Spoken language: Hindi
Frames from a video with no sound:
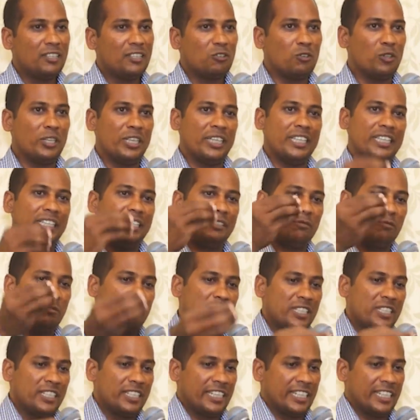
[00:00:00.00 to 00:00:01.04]
कोई
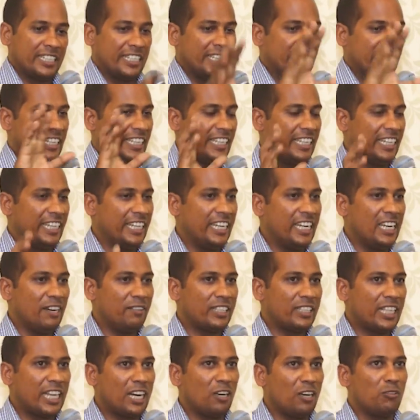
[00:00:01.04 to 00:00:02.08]
कृष्ण जी की लीला
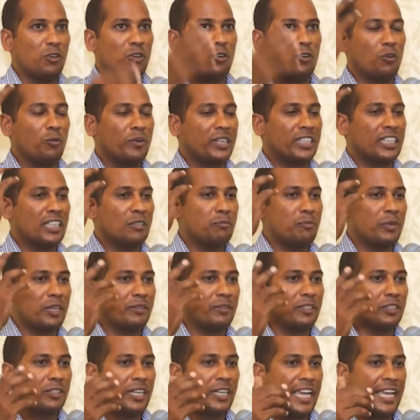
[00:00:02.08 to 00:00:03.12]
बता रहा वो गोवर्धन
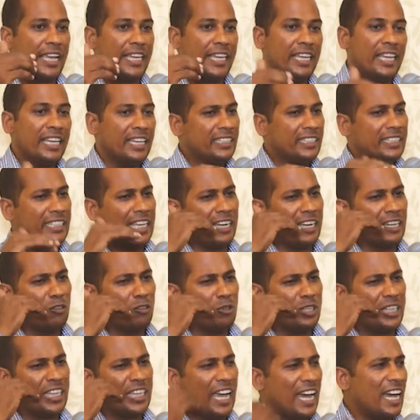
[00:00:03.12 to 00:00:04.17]
पर्वत उठाए इसके आगे
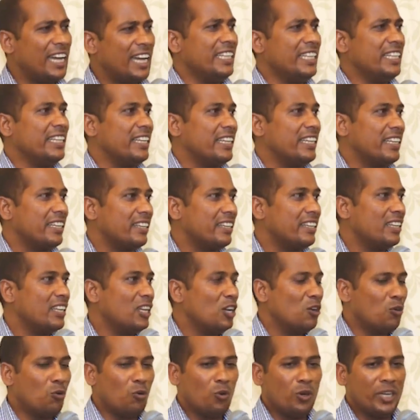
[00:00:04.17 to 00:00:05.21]
कोई ज्ञान ही नहीं
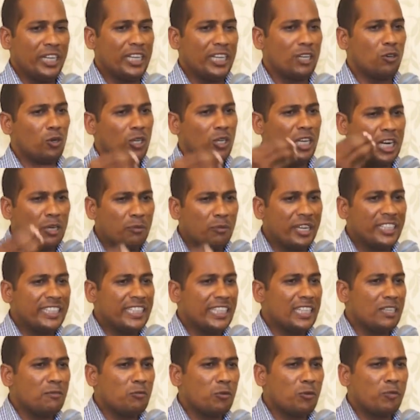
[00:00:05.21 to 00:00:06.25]
कोई नहीं कोई हनुमान
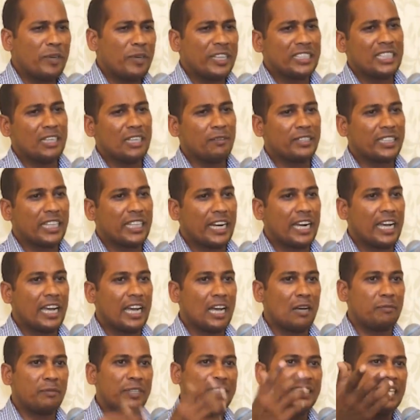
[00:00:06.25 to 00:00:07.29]
जी की उपासना बता रहा
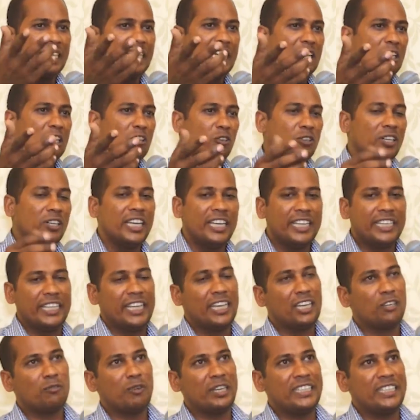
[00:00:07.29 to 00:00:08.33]
आप ऐसा कर लो ये
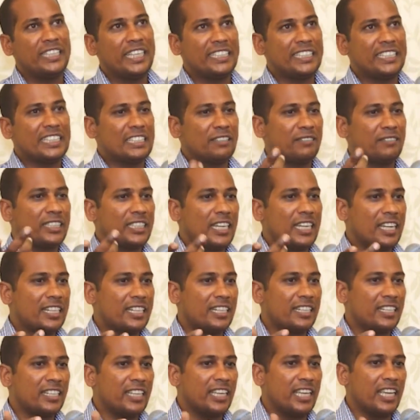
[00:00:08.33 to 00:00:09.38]
हनुमान जी ऐसा चमत्कार
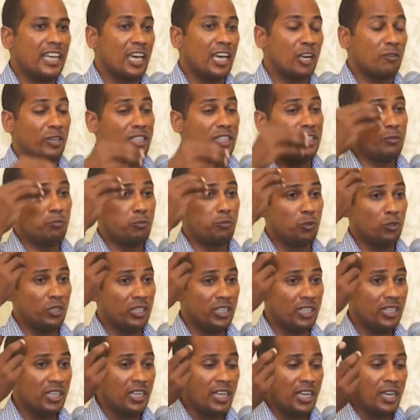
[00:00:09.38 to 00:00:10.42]
कर देंगे हनुमान जी
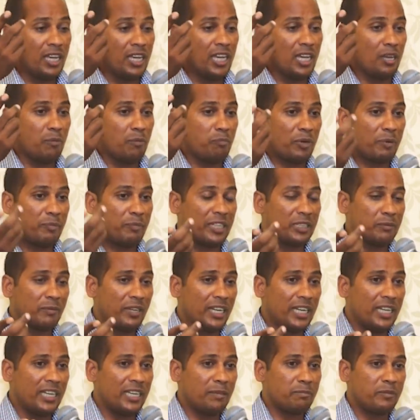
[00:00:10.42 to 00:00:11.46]
पूर्ण
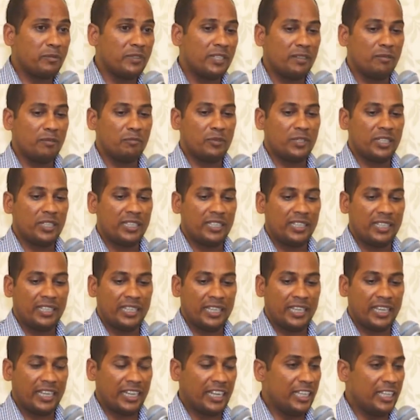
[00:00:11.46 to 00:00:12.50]
परमात्मा है
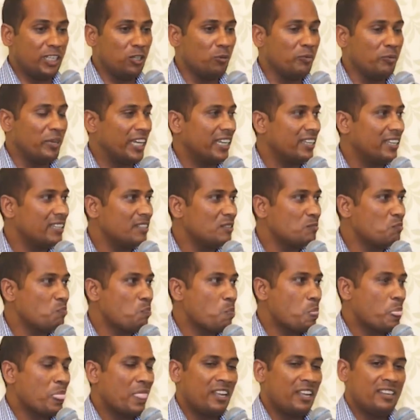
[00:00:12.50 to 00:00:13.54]
कलयुग में
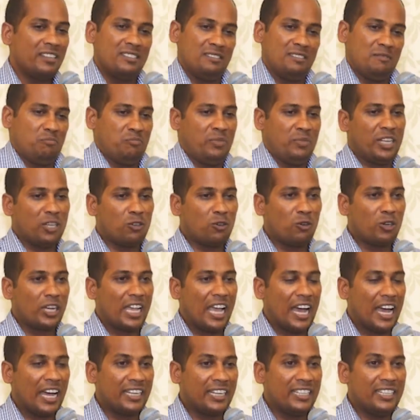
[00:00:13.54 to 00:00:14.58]
मेरे को
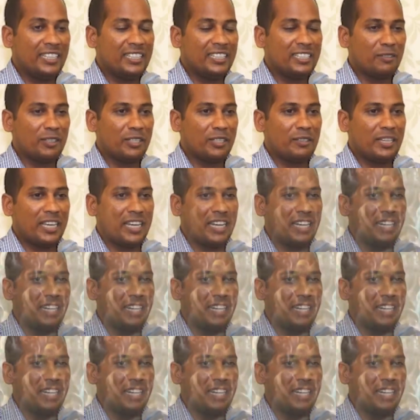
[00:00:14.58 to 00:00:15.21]
ज्ञान ही नहीं समझ में आ